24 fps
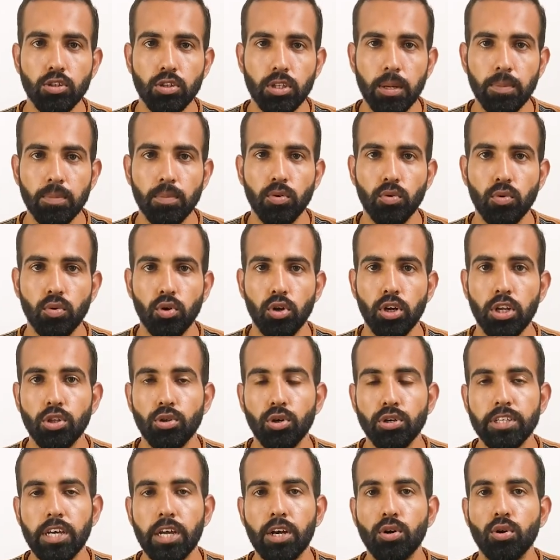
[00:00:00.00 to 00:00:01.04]
तब उन्होंने
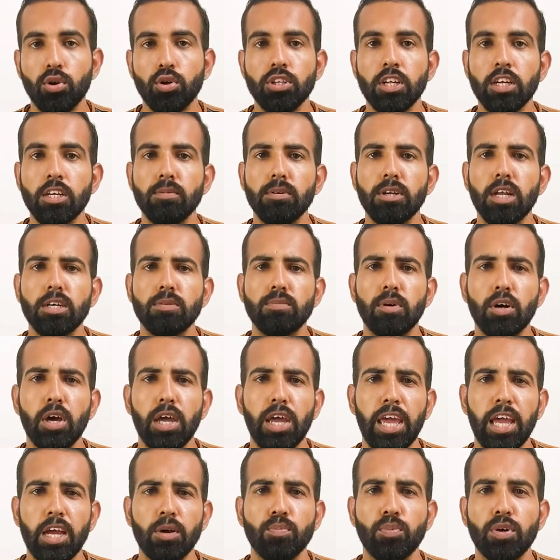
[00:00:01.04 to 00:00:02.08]
2009 तक
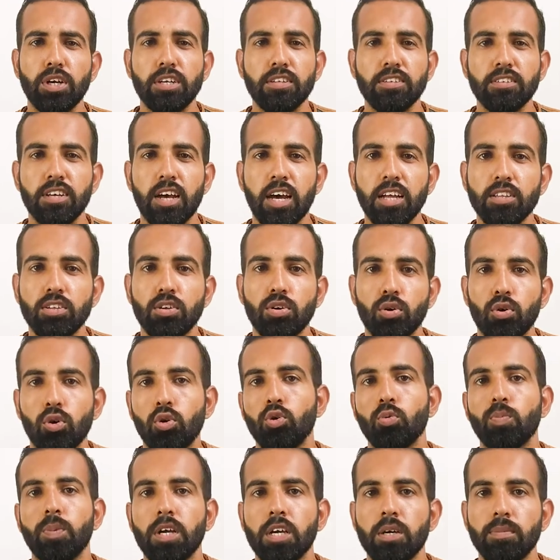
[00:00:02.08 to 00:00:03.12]
लगभग 1.7 करोड़
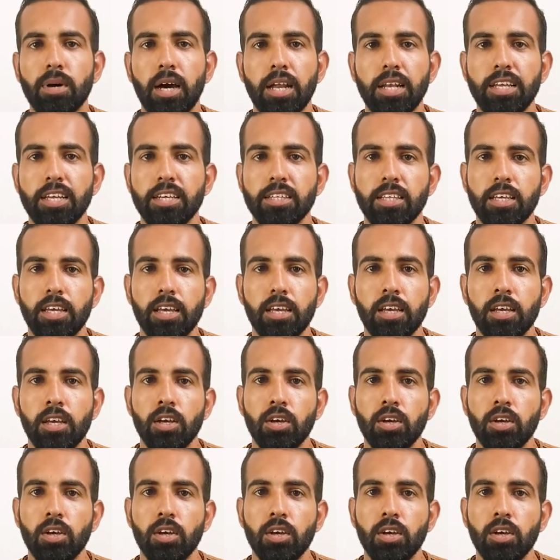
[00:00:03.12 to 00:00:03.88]
रुपए कमा लिए थे